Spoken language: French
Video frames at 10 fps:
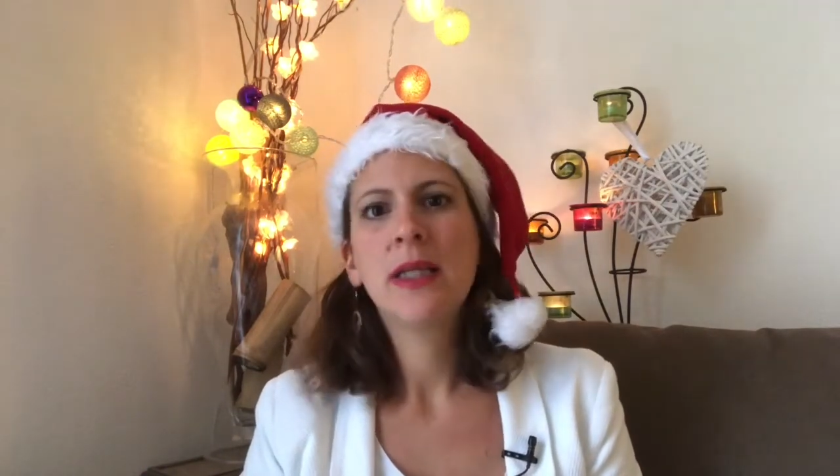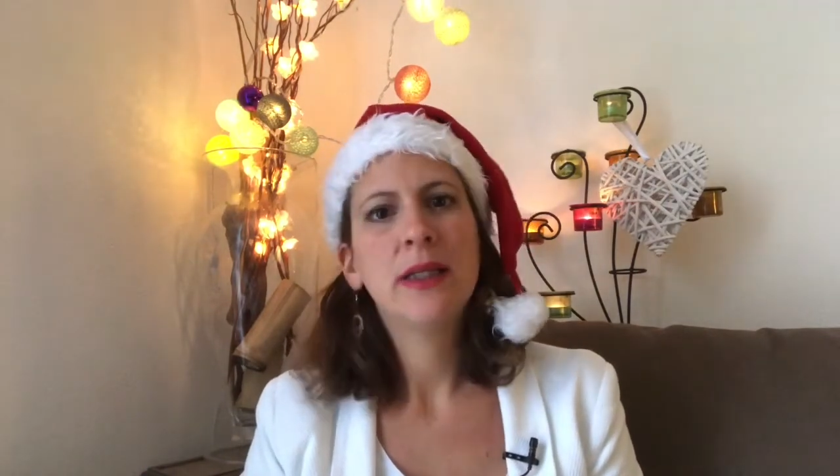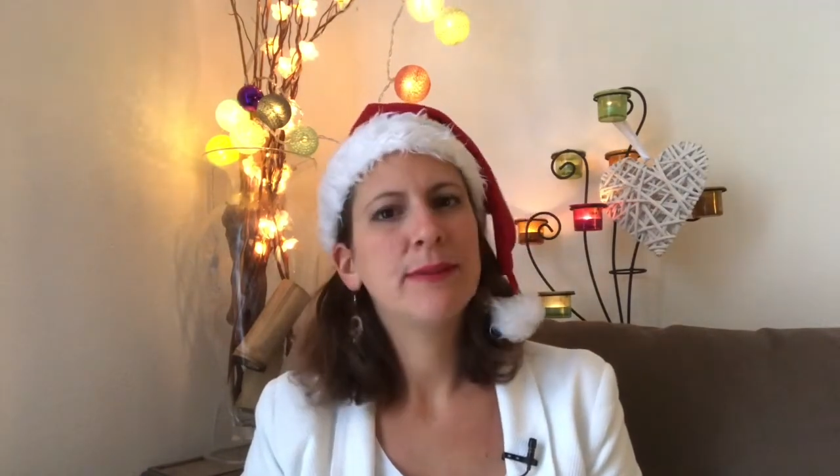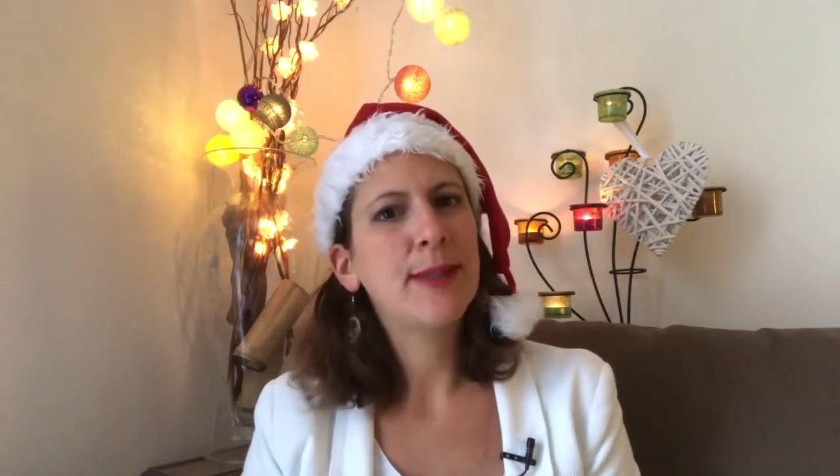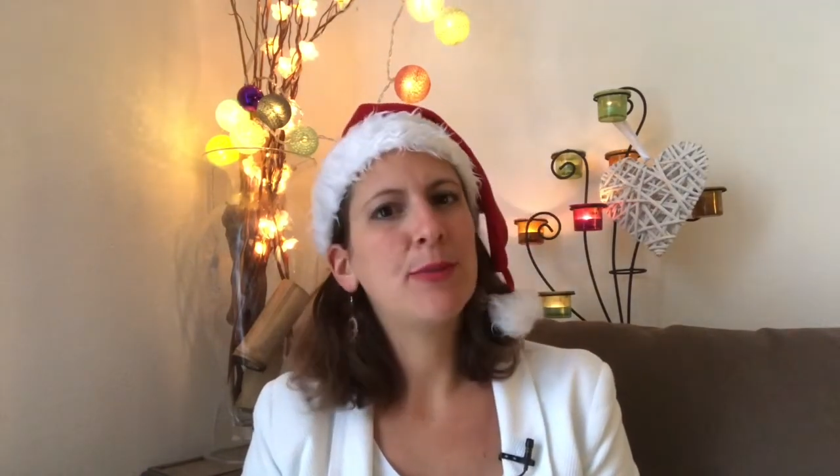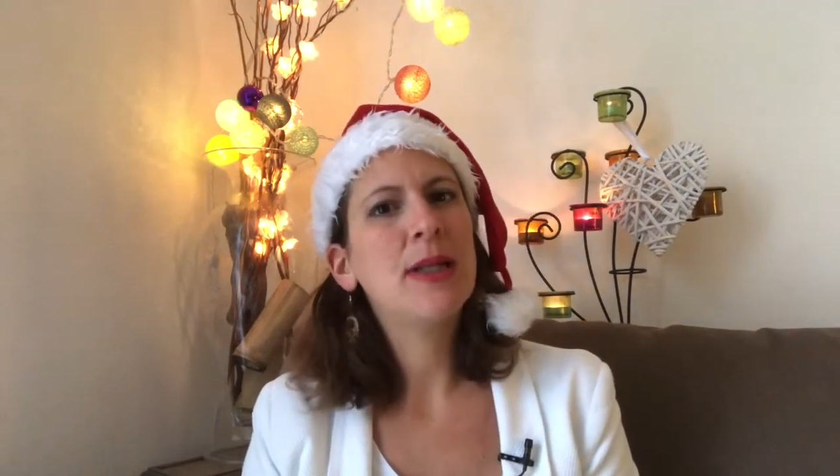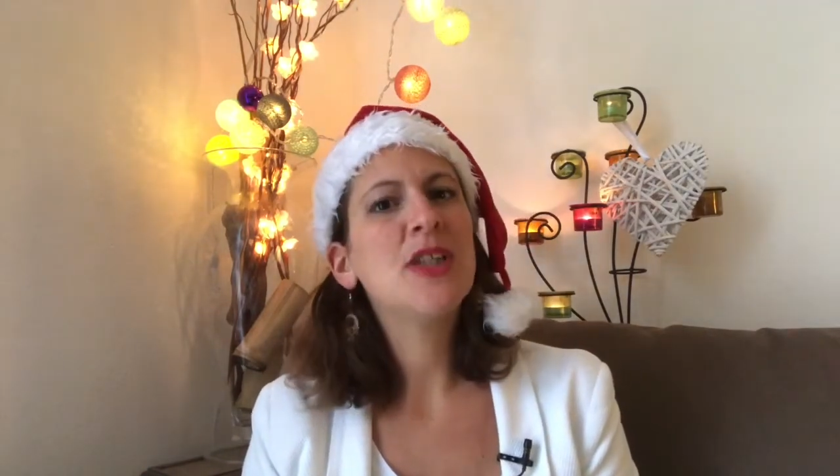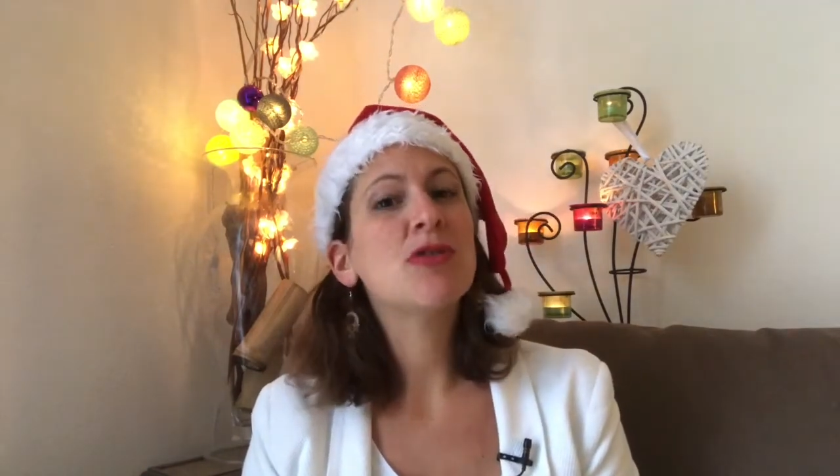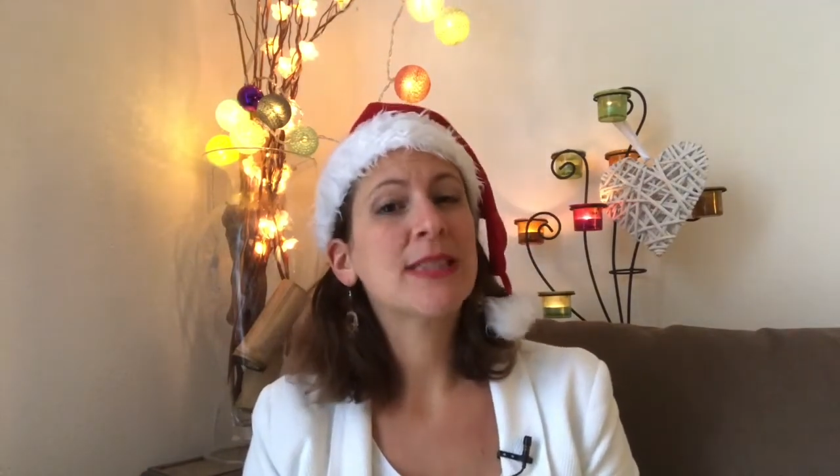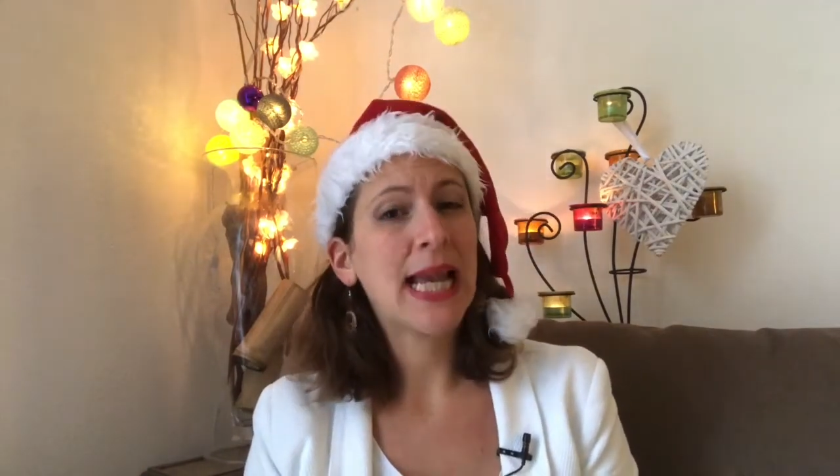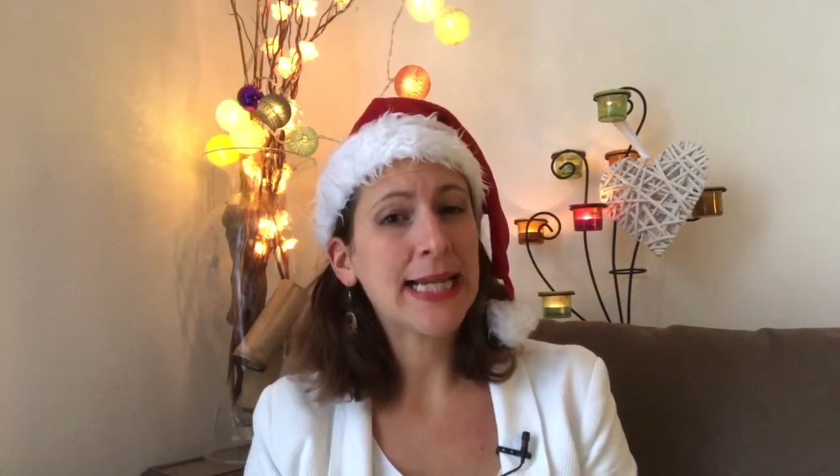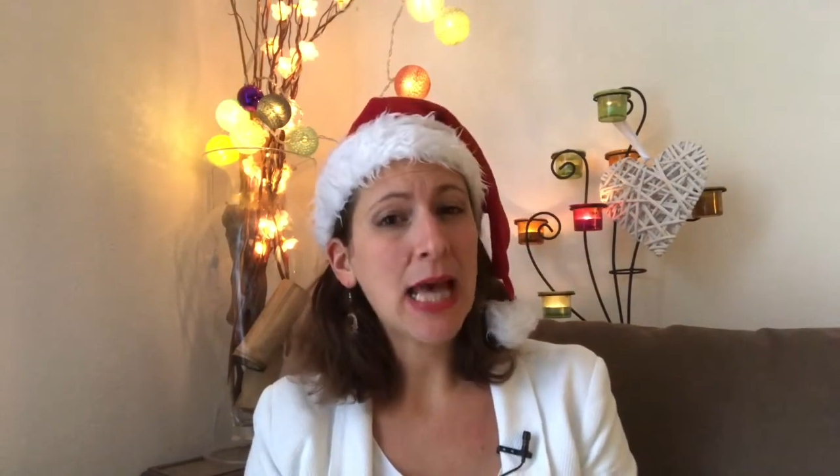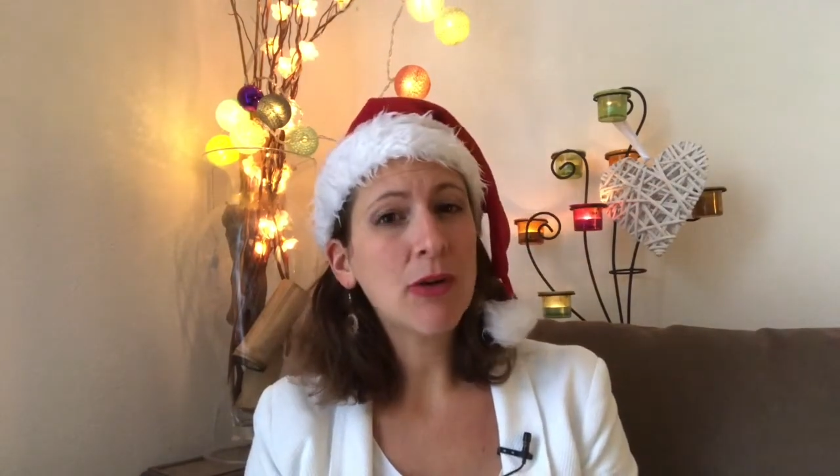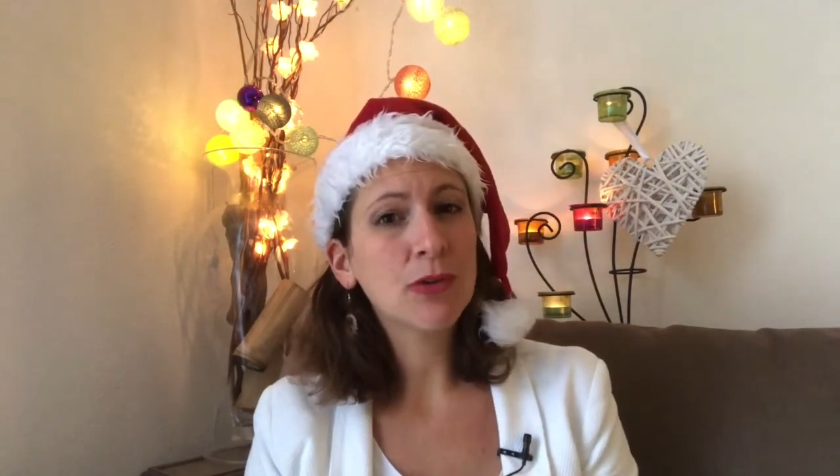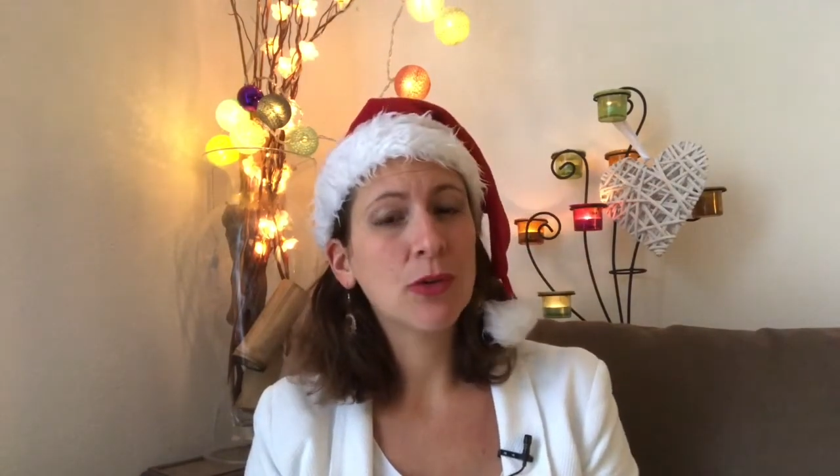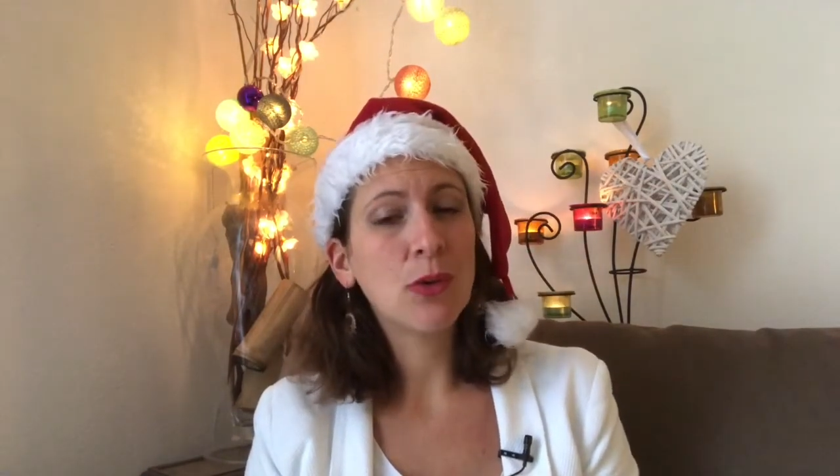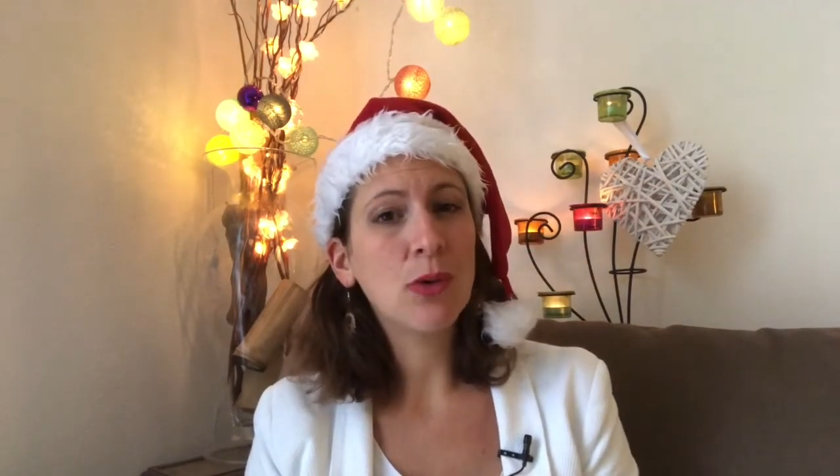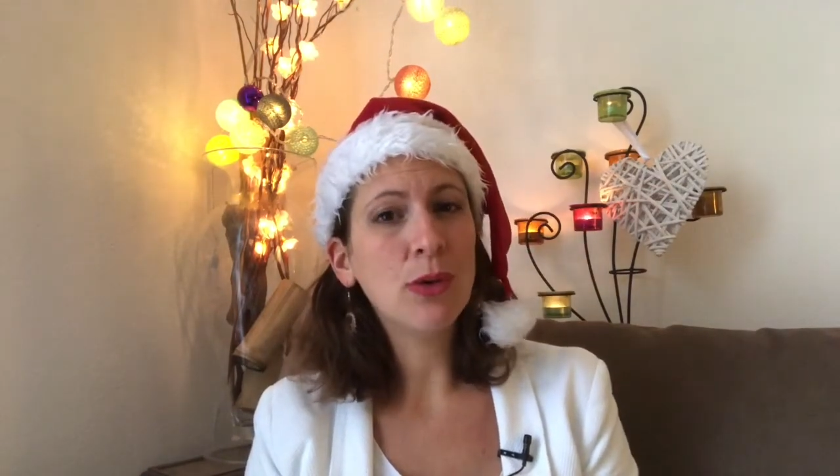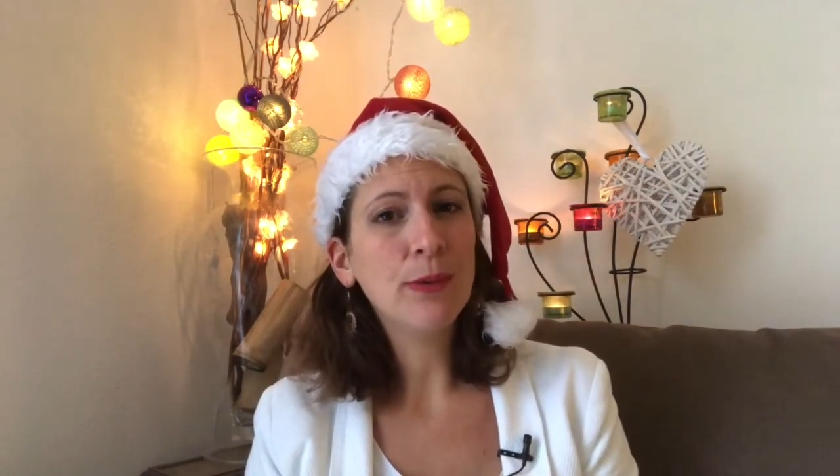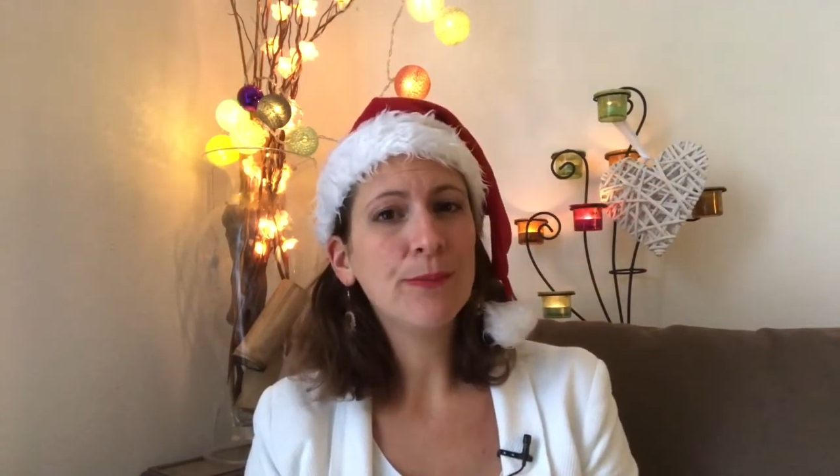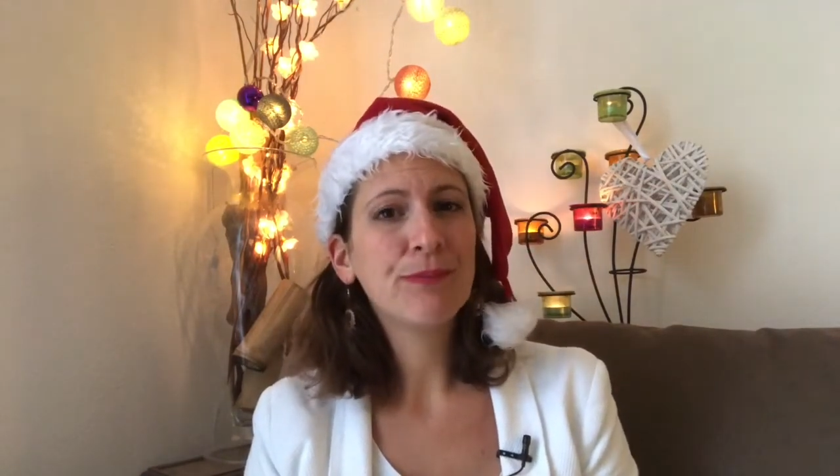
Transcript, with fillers: et ça peut aller jusqu'à 40 euros,